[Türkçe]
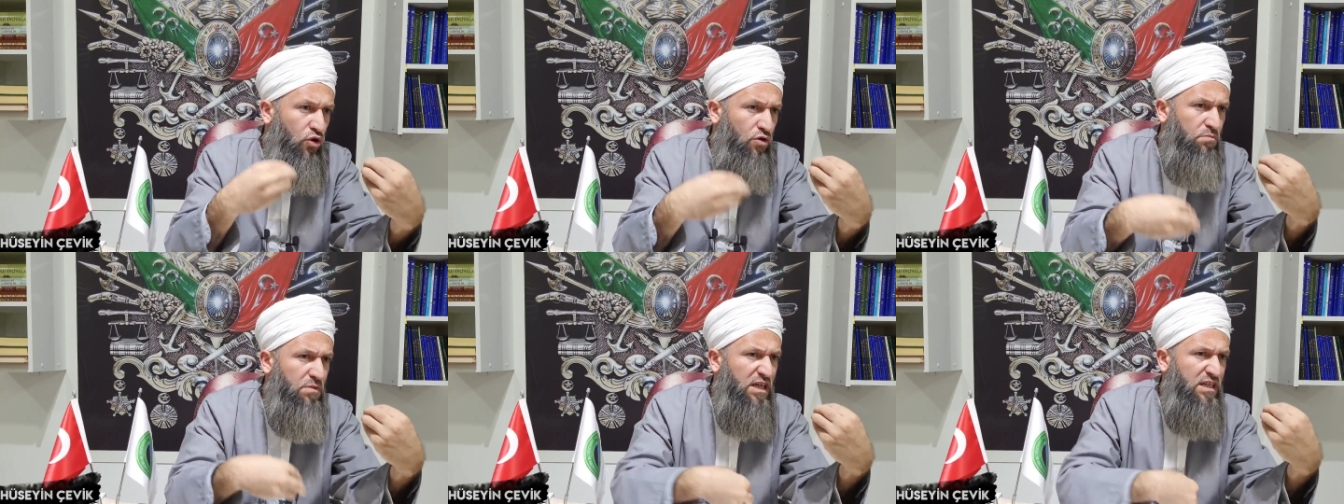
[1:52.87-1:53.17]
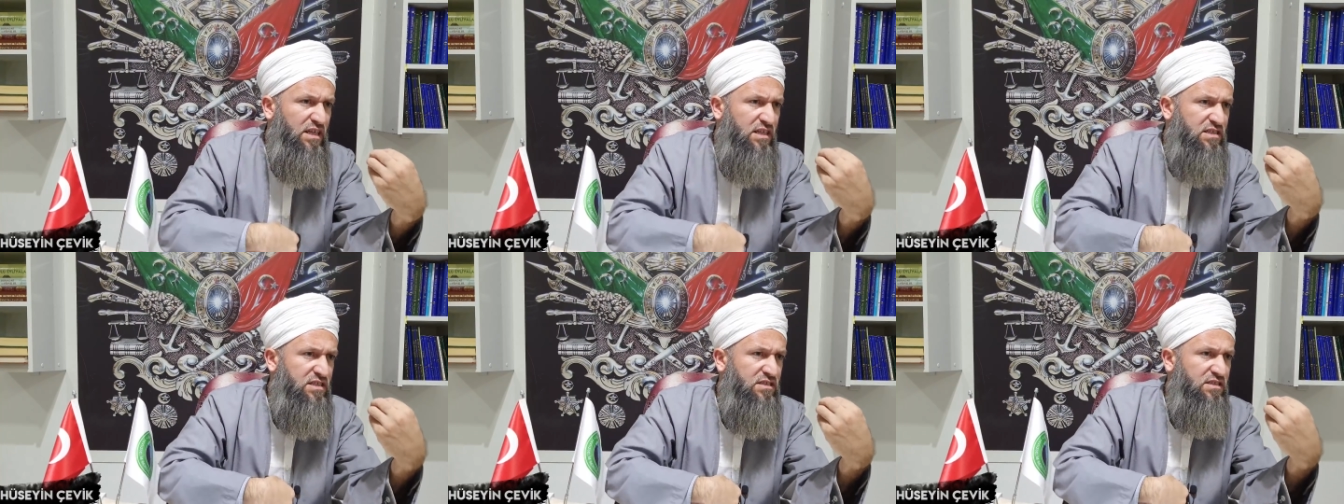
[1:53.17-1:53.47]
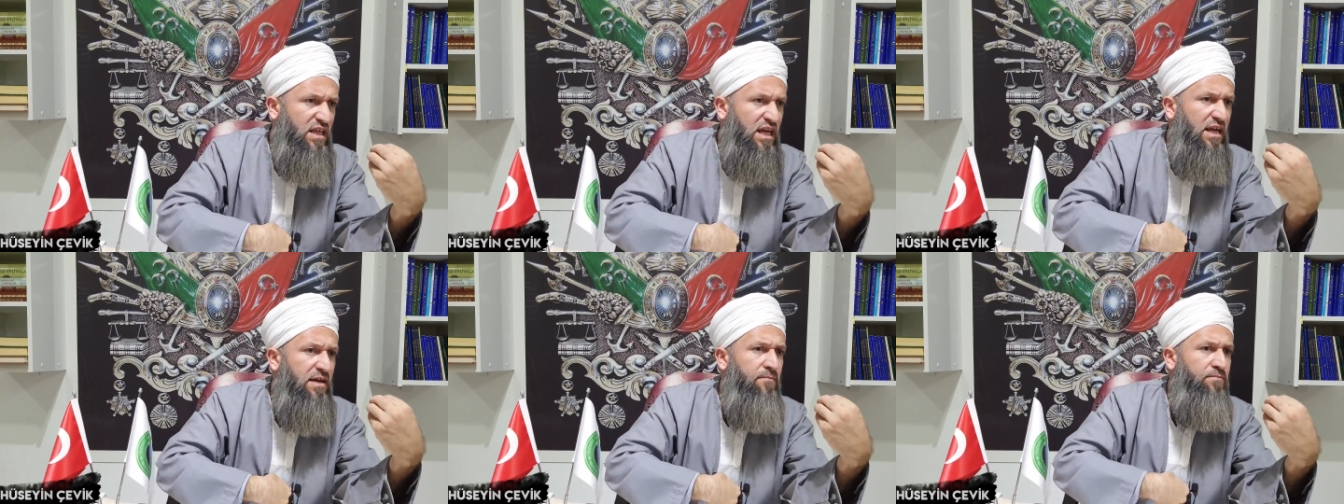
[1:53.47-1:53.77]

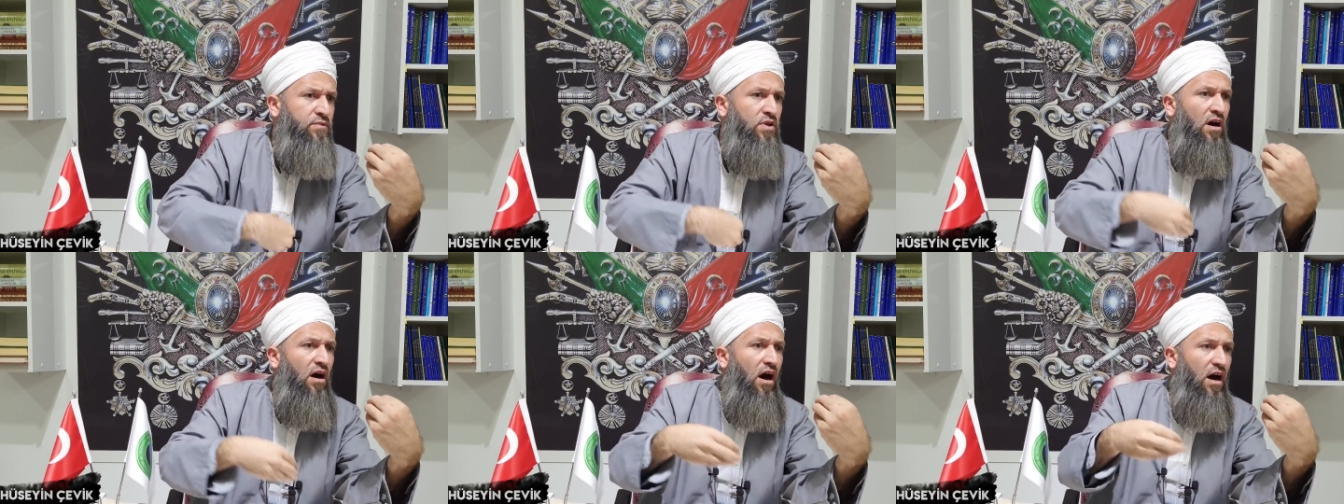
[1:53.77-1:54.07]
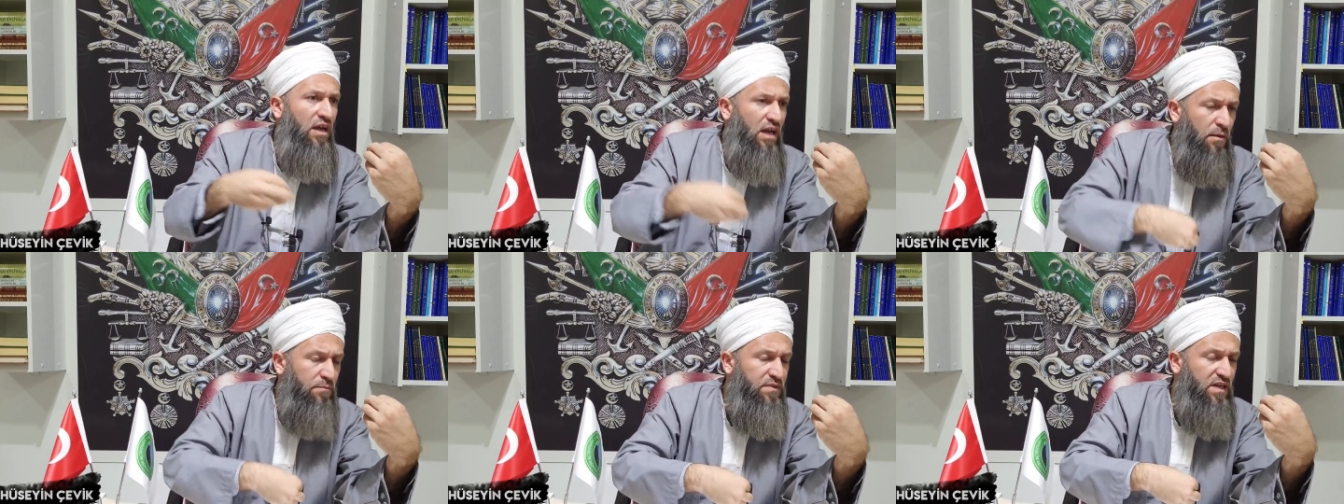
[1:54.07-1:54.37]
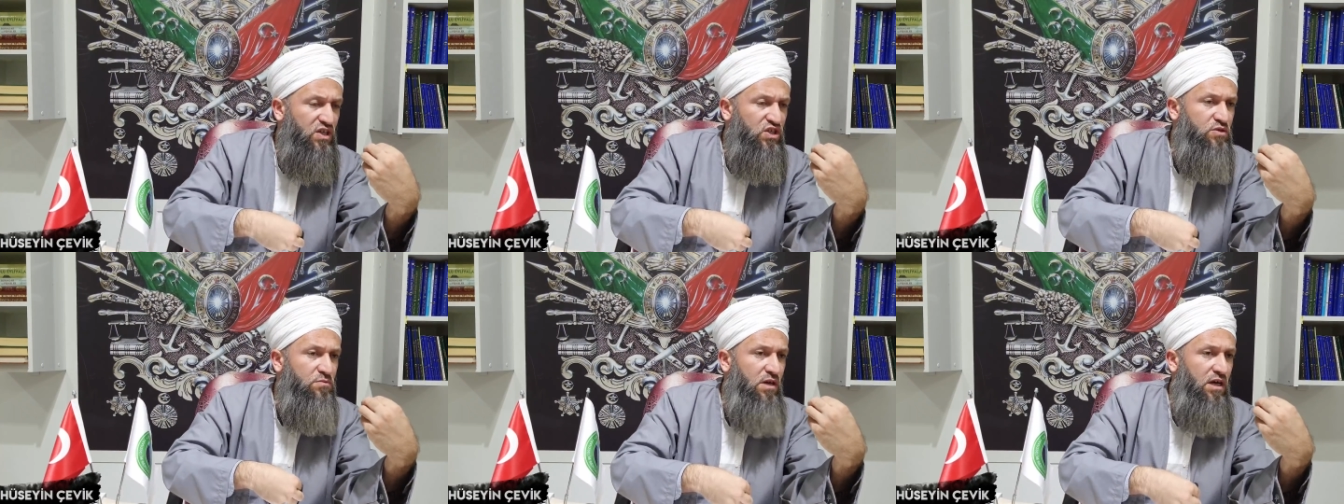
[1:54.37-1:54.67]
Midesinde haram
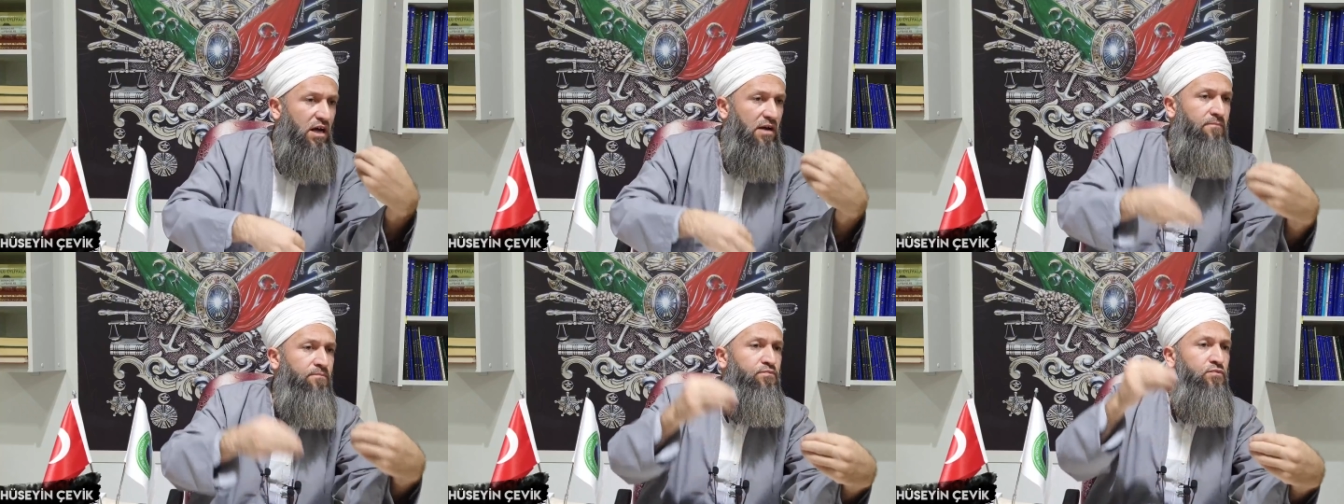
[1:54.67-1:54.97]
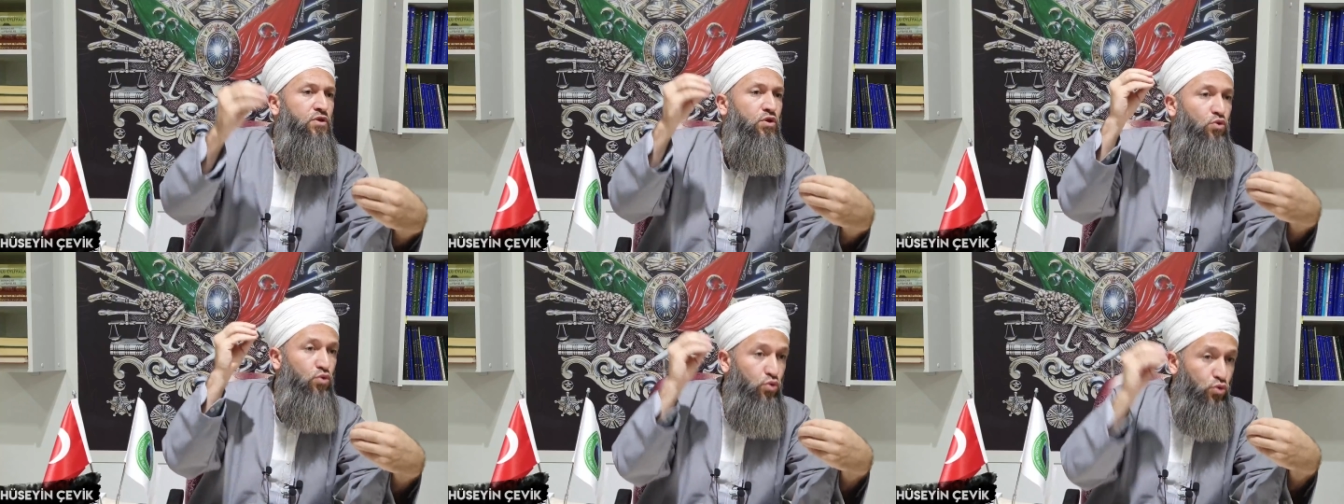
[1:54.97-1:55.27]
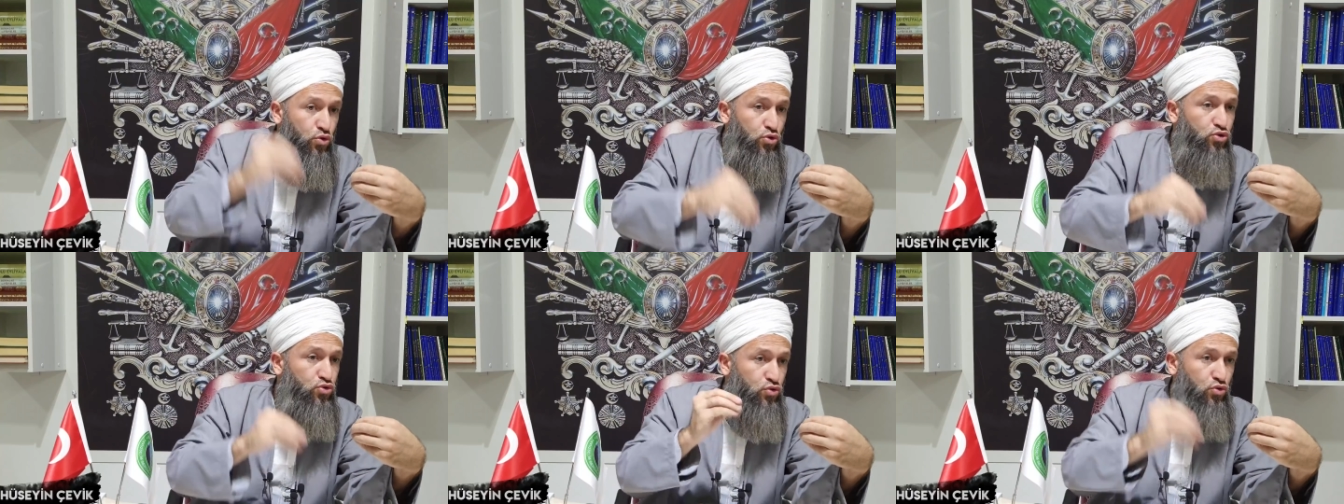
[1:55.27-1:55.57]
taşımaya,
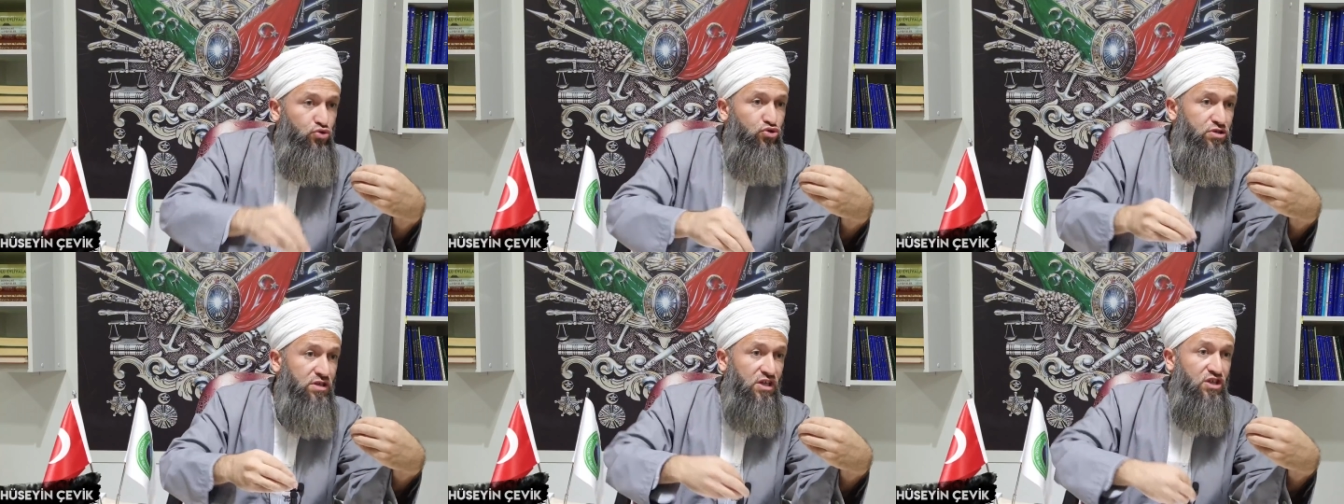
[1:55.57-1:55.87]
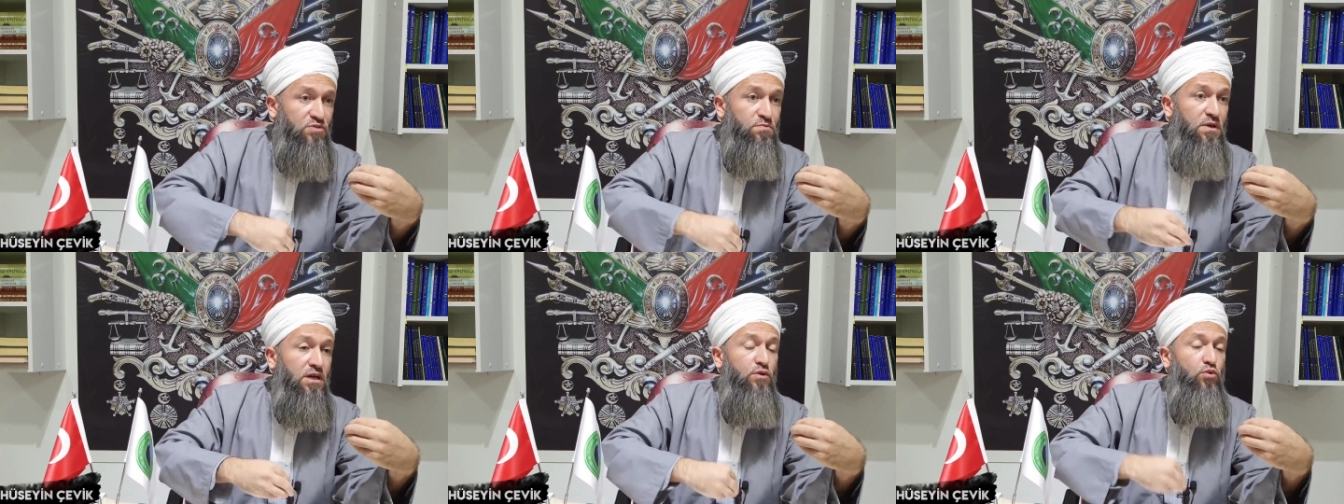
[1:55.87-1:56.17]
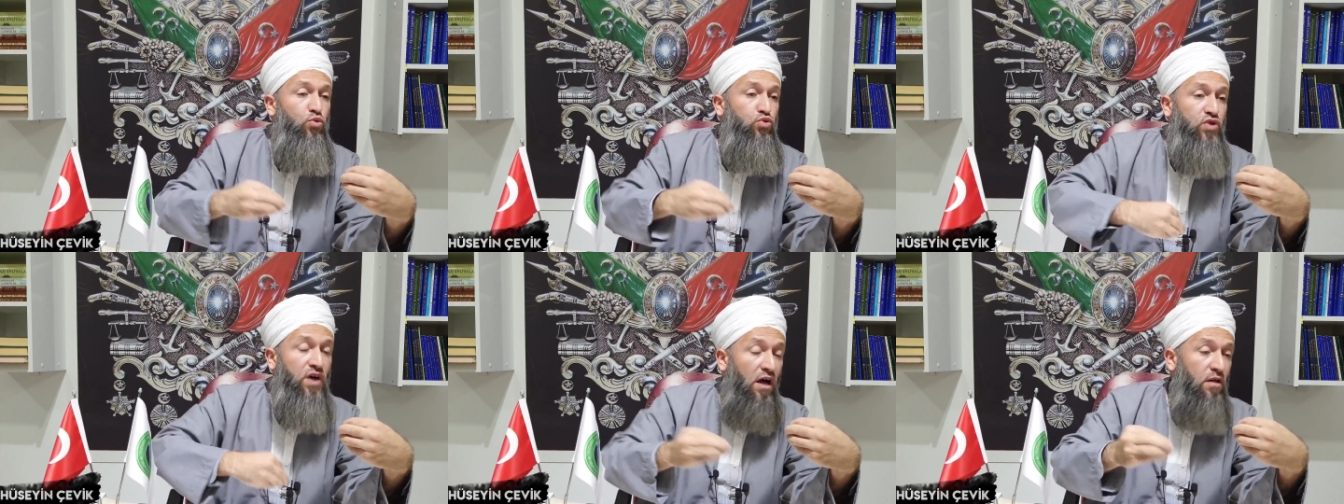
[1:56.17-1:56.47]
uyuşturucu taşımaya
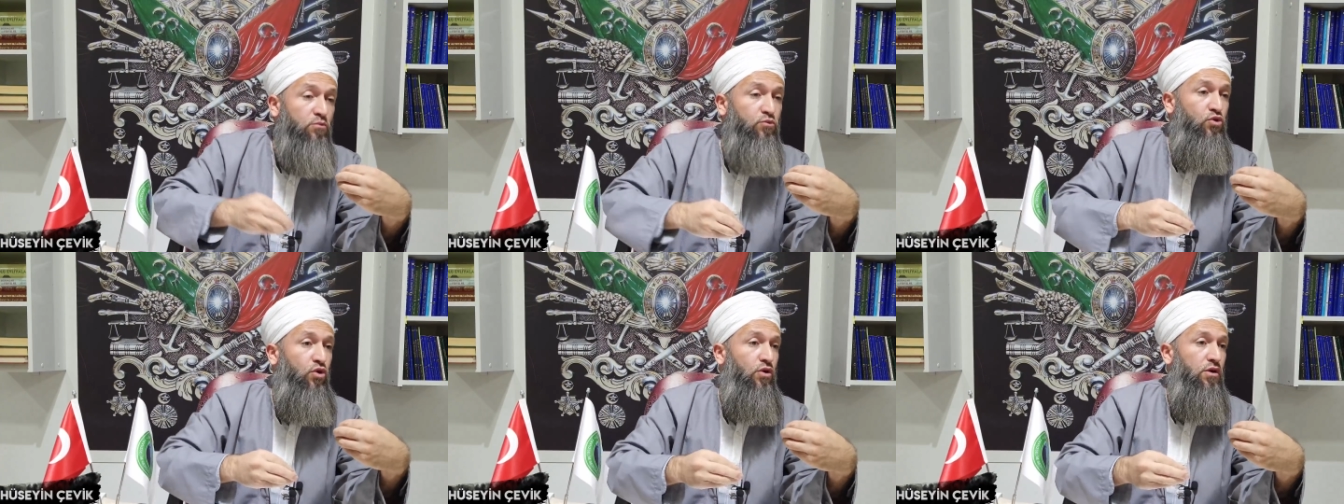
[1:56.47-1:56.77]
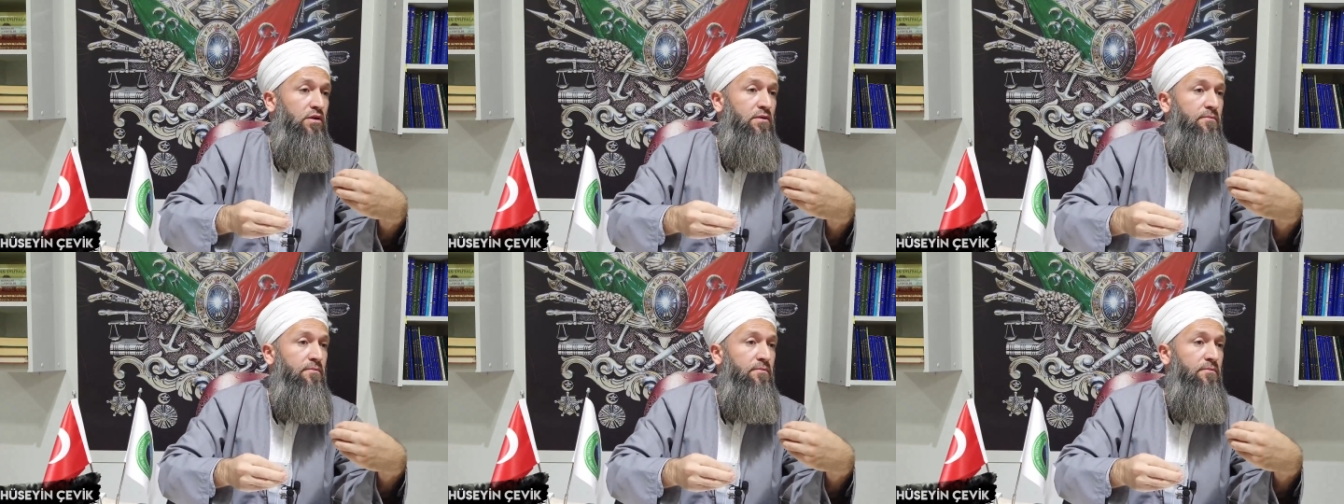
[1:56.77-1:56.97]
utanmıyor.